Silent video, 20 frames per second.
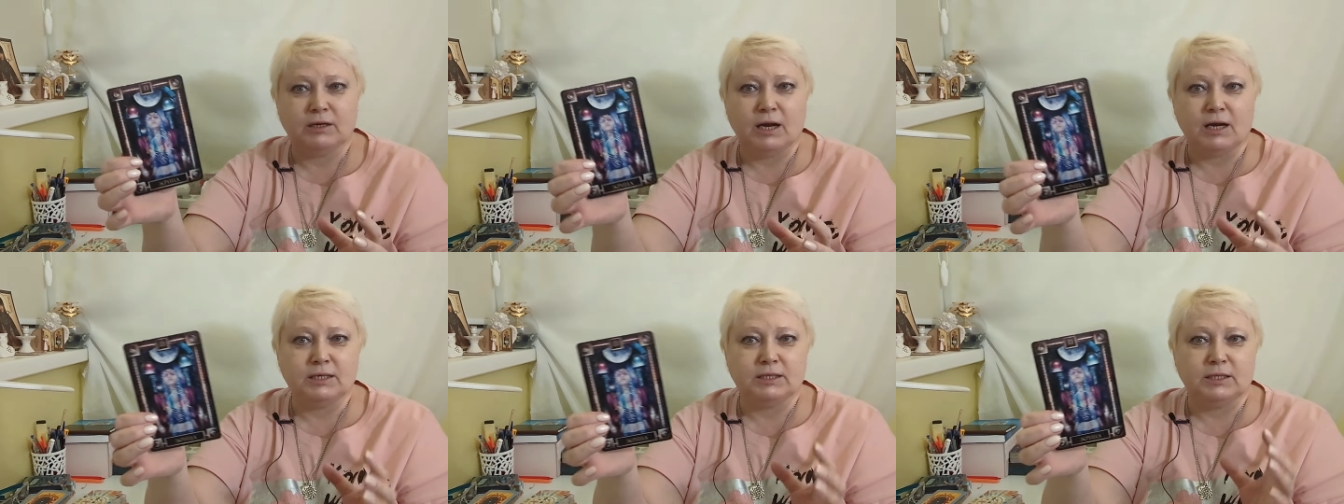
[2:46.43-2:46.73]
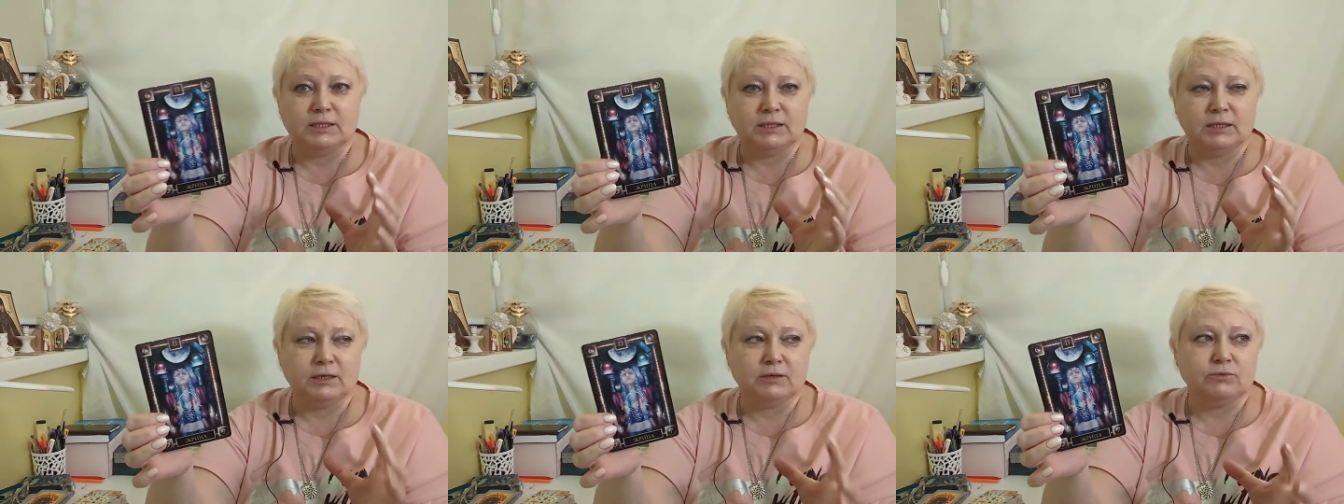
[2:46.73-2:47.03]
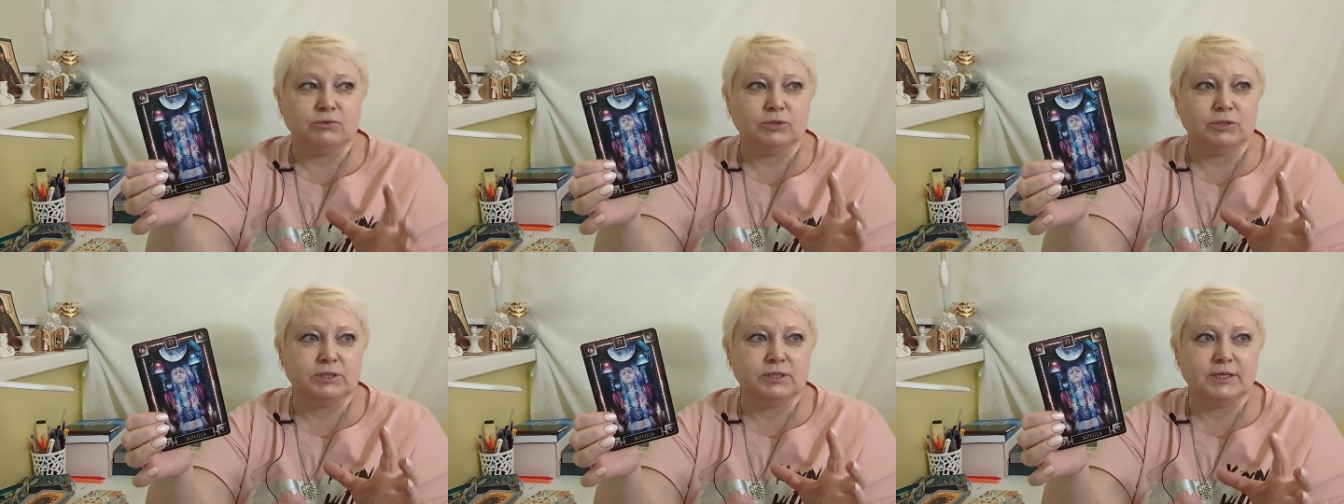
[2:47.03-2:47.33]
как-то так
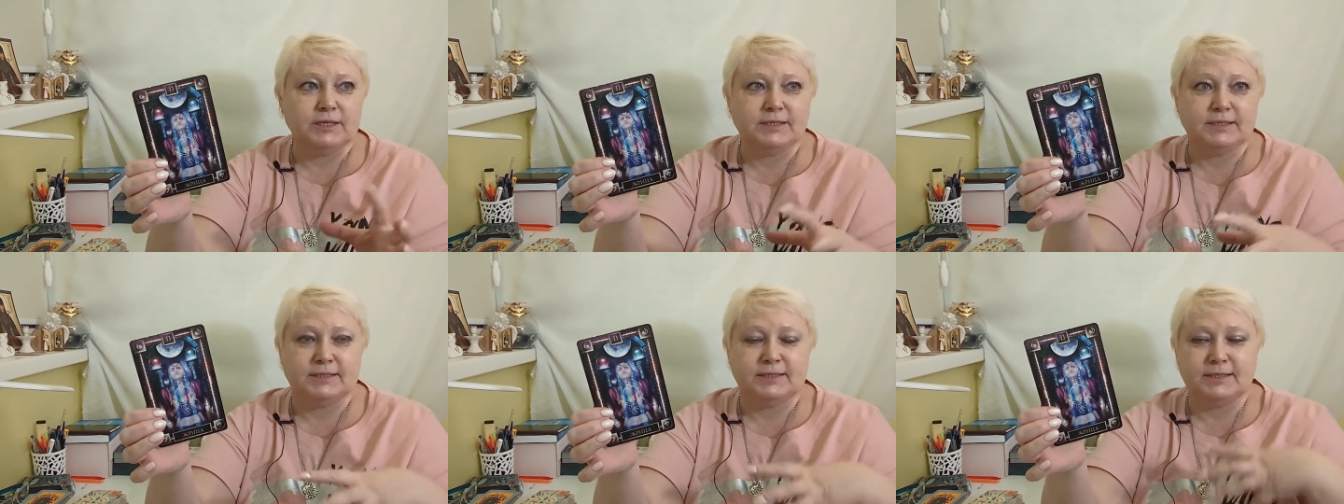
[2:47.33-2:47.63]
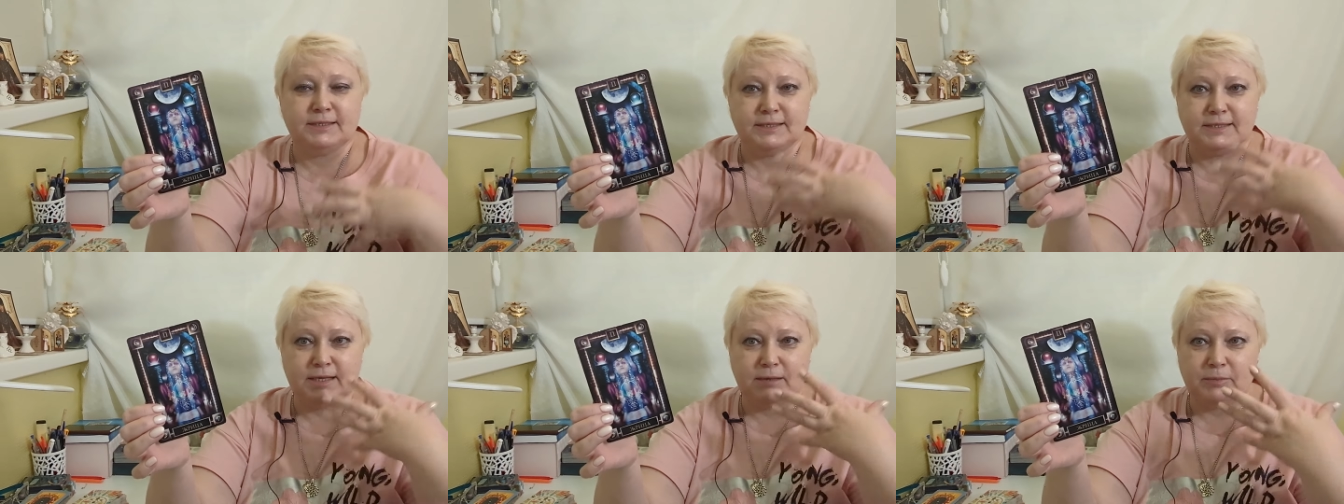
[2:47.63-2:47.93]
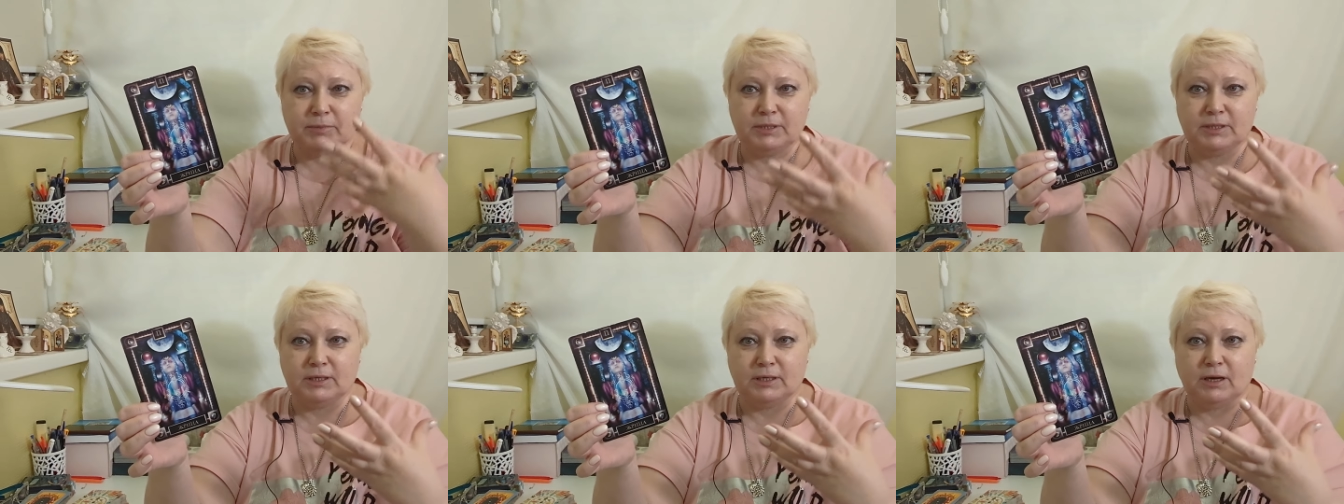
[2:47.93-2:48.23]
вот есть
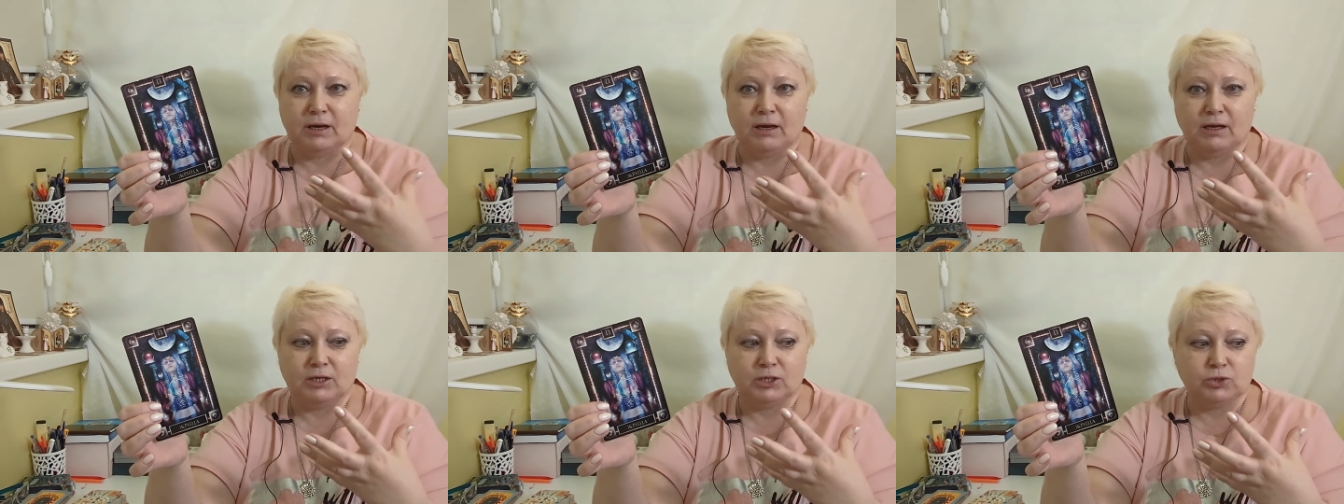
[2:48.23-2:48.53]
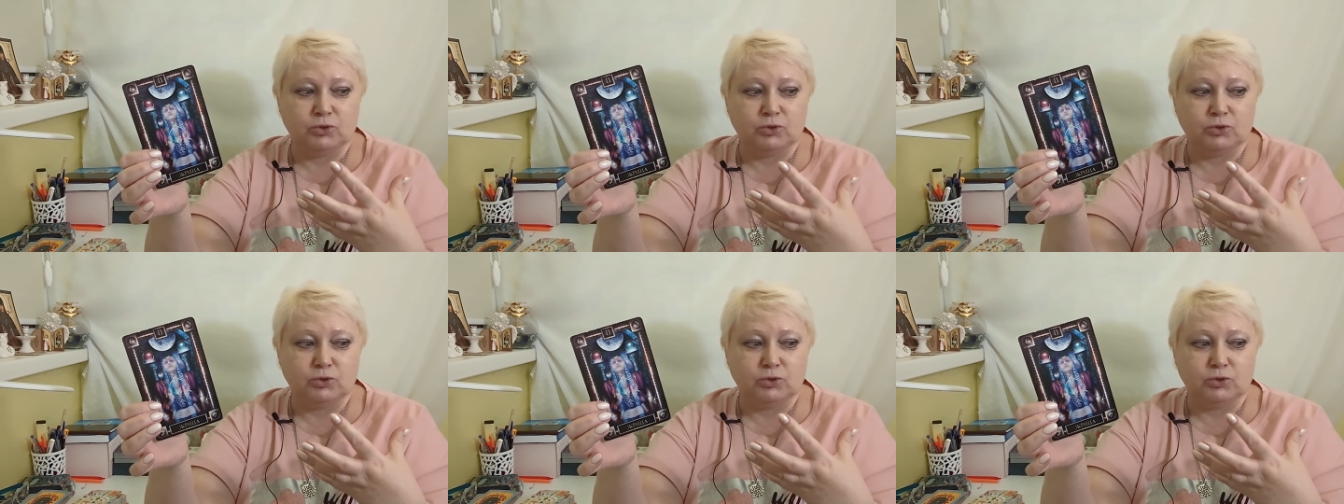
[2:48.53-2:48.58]
система такая,